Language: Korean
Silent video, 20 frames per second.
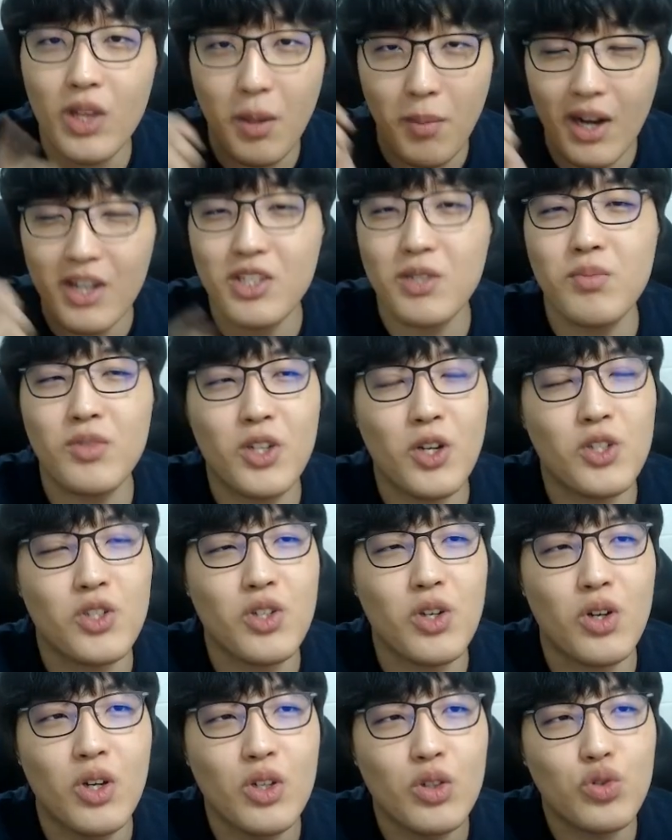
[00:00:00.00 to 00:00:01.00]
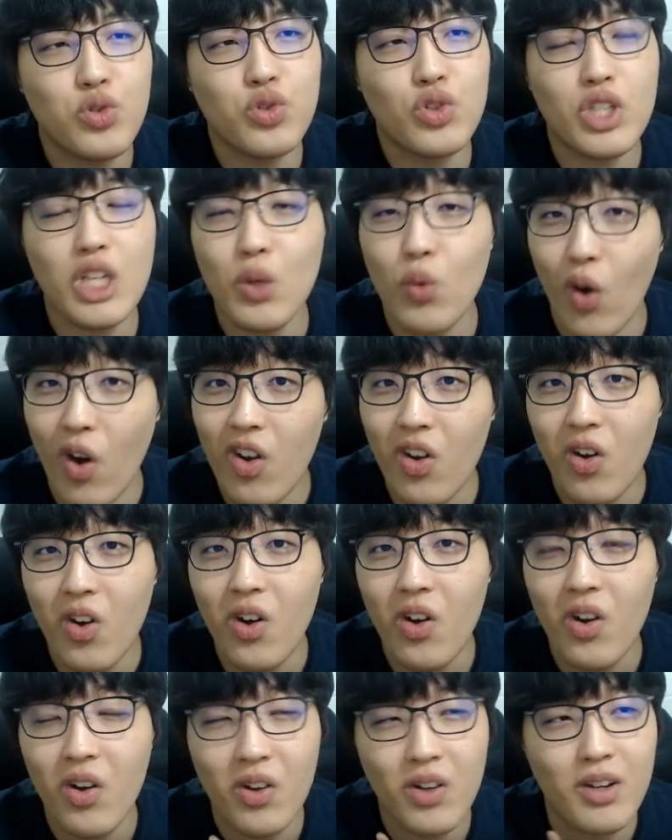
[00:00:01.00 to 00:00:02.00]
말씀드렸죠? 쿠키
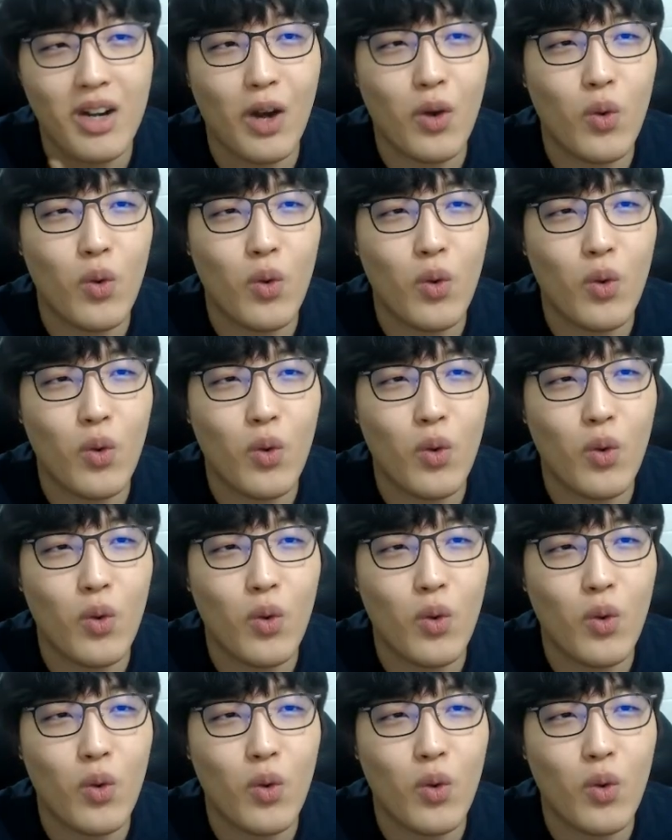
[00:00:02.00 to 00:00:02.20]
워커? 라고